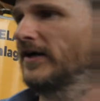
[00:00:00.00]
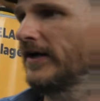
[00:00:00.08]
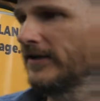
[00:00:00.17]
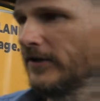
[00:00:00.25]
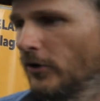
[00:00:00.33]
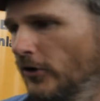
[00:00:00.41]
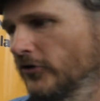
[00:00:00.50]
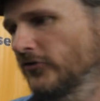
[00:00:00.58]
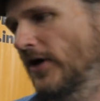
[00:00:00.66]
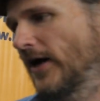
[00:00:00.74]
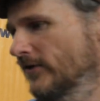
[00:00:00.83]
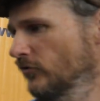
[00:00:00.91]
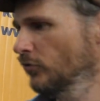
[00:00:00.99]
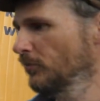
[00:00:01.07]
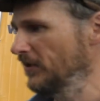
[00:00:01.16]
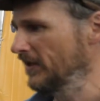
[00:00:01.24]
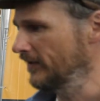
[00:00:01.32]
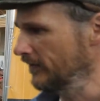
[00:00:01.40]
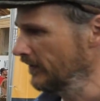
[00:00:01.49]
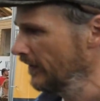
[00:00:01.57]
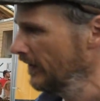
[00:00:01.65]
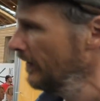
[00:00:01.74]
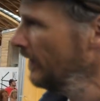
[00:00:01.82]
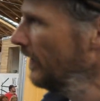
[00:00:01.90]
Tiny Häuser anzubieten.
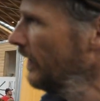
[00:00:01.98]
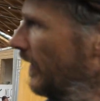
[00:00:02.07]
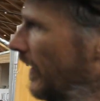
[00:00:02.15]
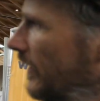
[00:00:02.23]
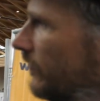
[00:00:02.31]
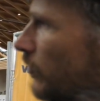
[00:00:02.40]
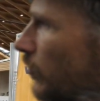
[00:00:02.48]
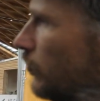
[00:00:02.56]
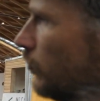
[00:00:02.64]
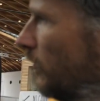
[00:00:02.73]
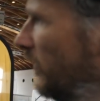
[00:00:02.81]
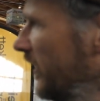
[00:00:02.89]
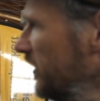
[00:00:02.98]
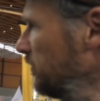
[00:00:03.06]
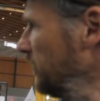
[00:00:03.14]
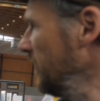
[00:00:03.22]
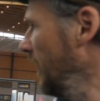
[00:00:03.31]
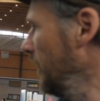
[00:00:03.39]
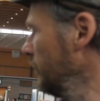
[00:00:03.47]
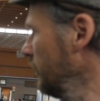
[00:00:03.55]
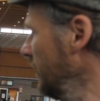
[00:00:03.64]
Also zum Beispiel haben